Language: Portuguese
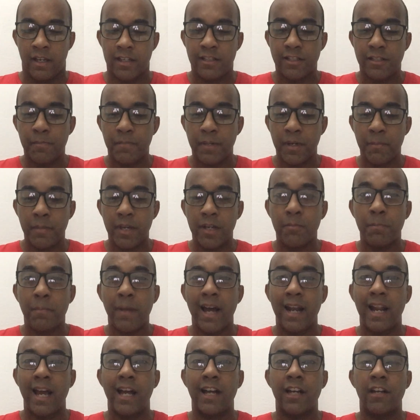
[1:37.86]
Esse primeiro
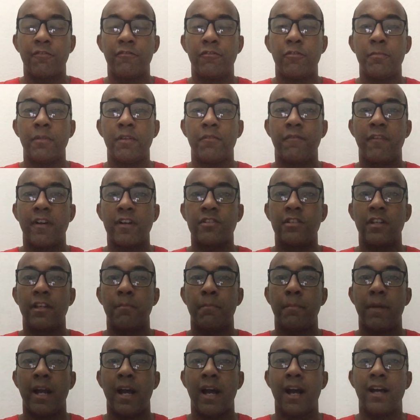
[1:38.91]
parágrafo me faz
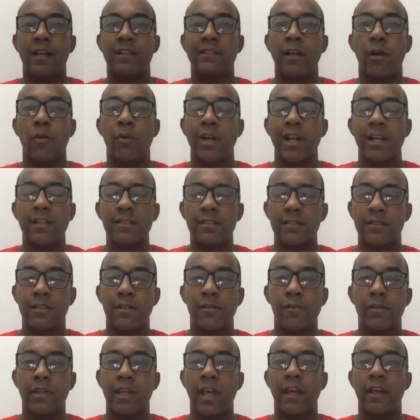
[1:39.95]
lembrar da
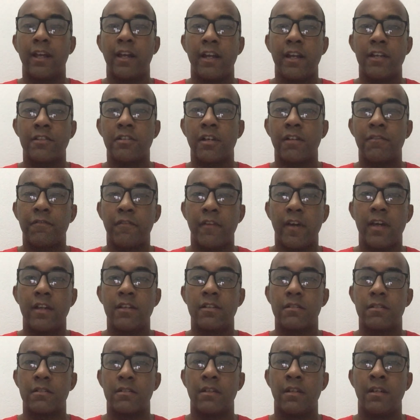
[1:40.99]
oração que a igreja
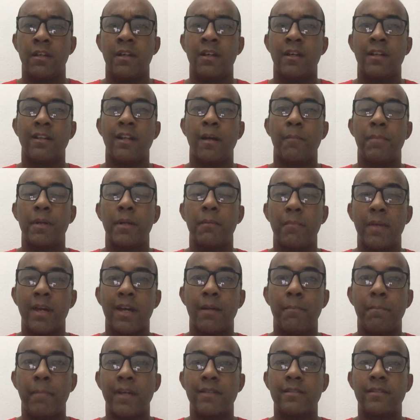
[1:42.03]
fez na
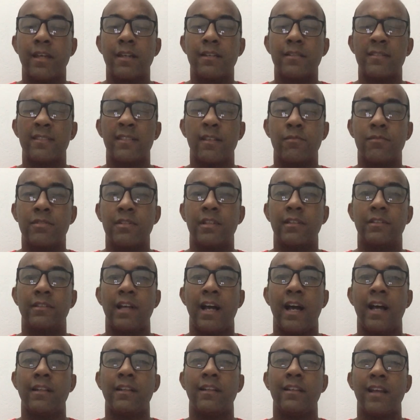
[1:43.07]
primeira perseguição
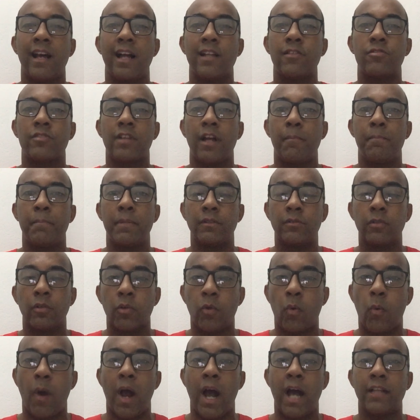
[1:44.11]
citada em Atos
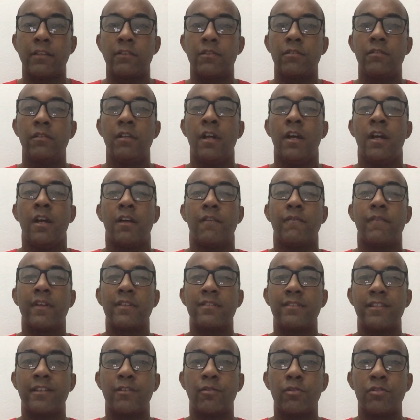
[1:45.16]
capítulo 4,
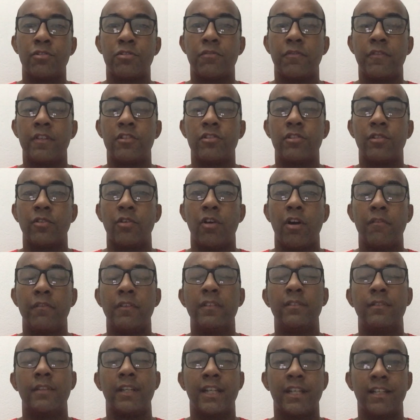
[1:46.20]
versículos 29
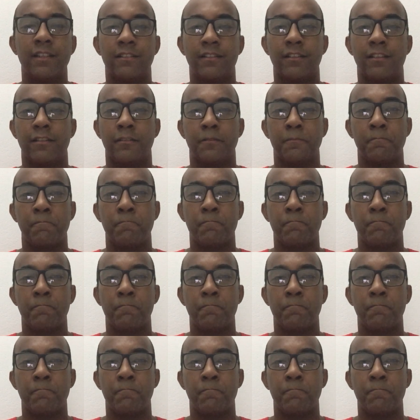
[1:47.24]
e 30.